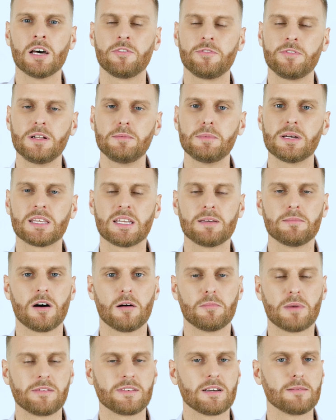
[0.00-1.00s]
W filmie tym
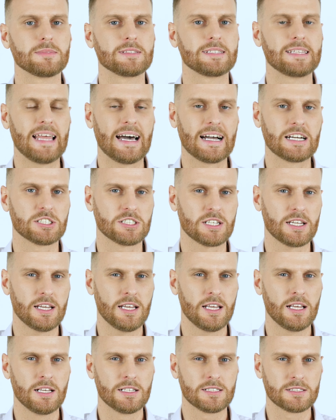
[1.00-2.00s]
omawiam także